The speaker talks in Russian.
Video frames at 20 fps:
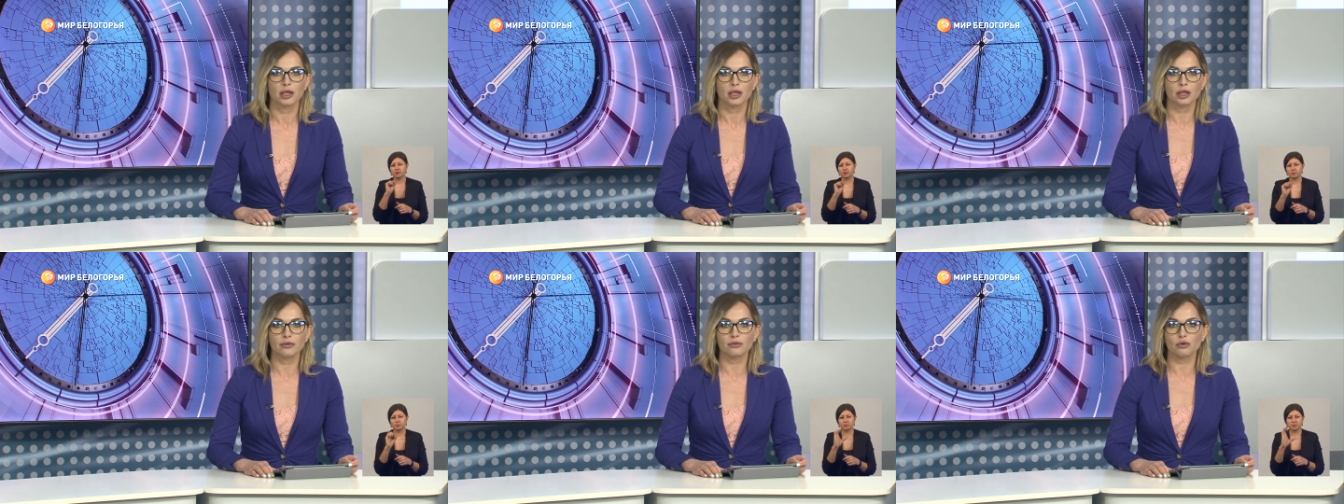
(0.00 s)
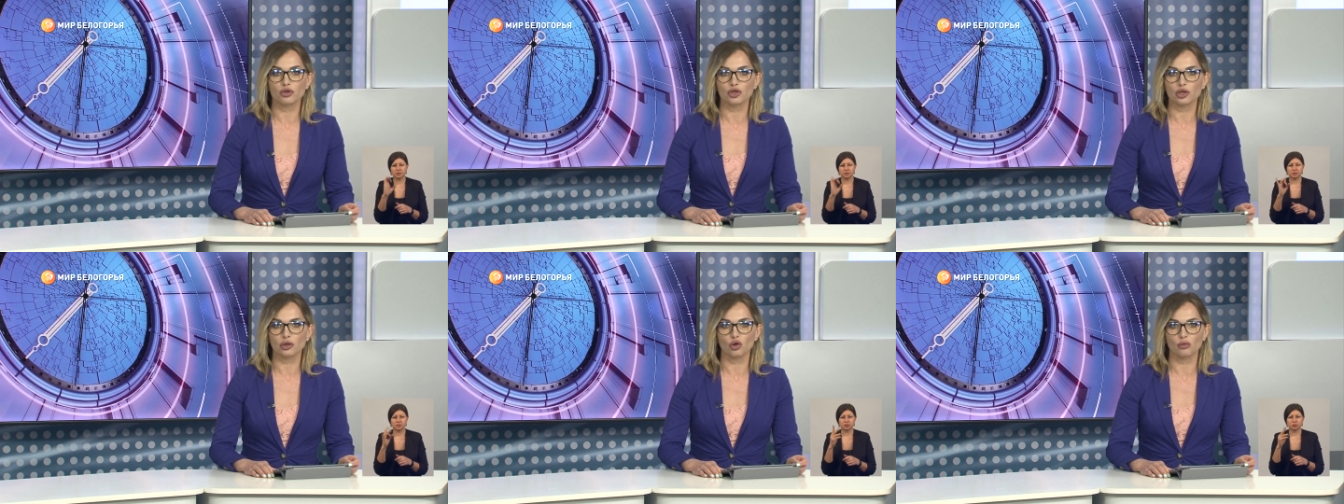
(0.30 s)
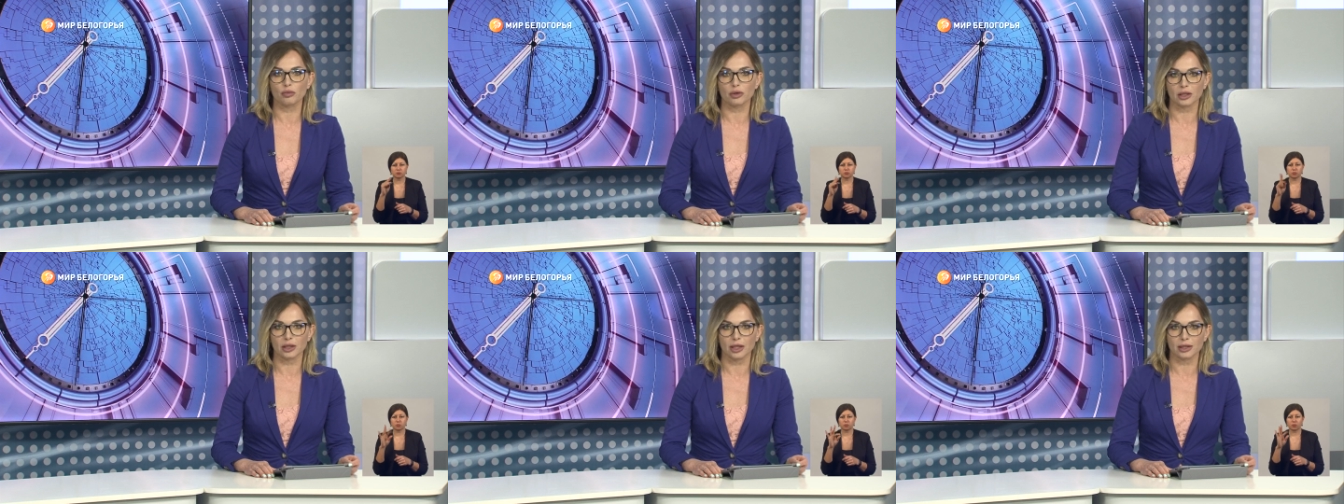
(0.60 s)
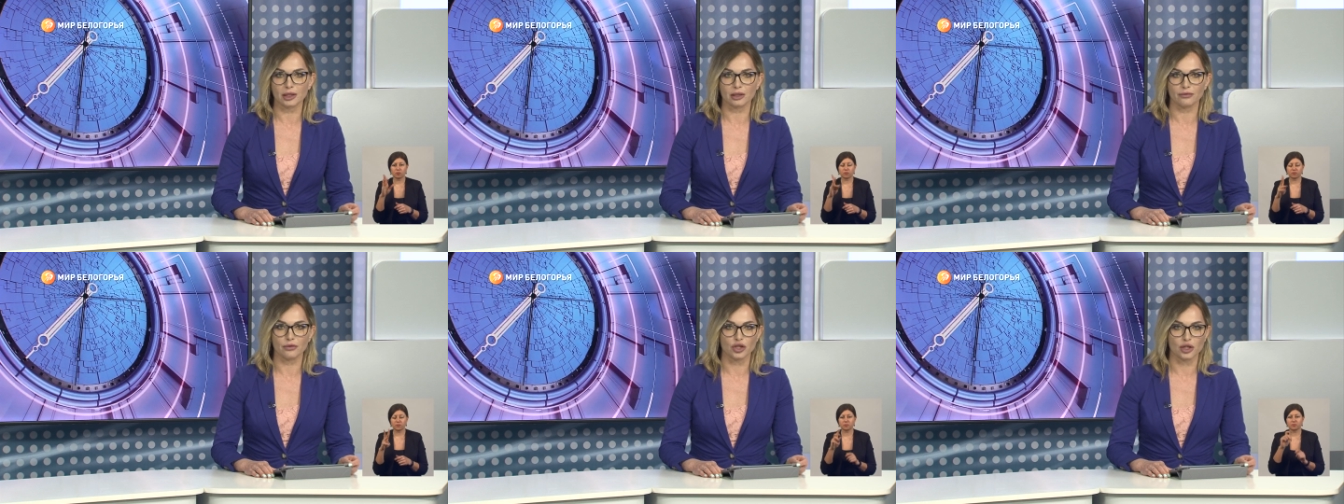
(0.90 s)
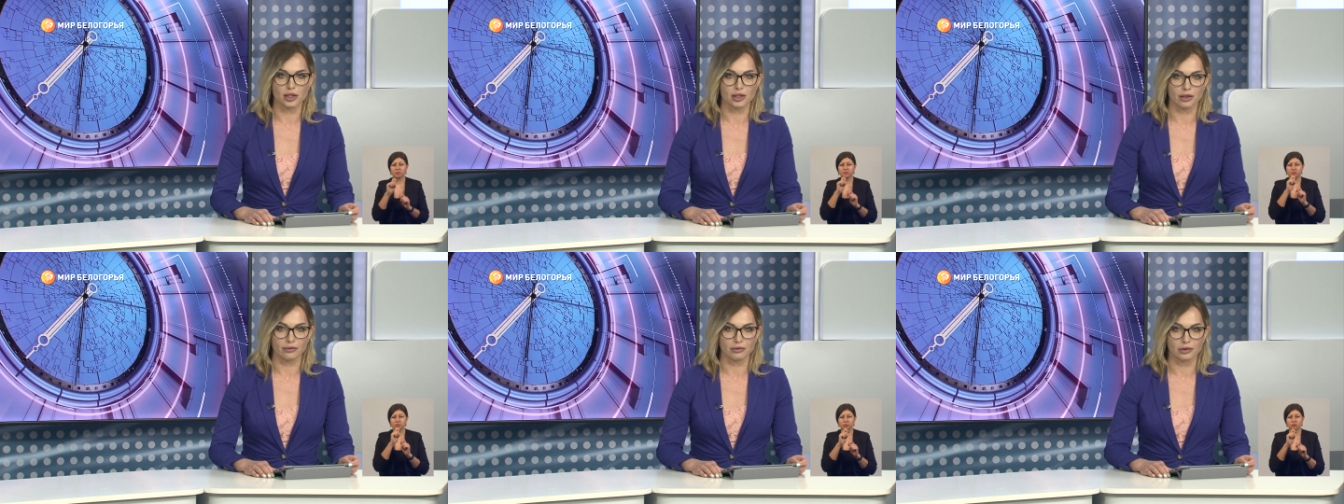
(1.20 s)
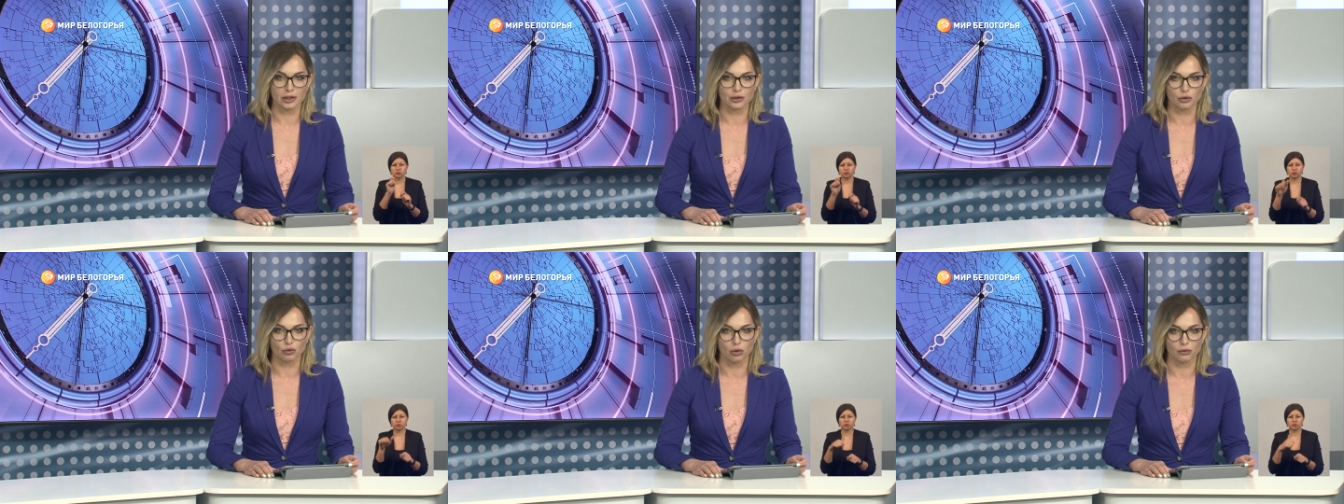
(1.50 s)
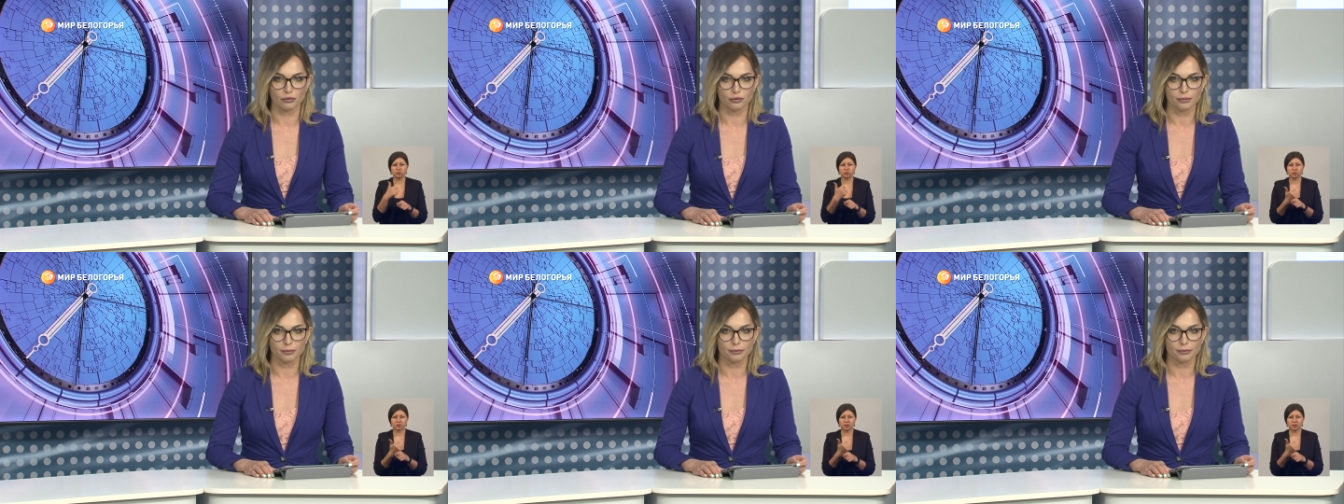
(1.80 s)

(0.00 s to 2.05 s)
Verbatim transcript: им вручил губернатор Вячеслав Гладков.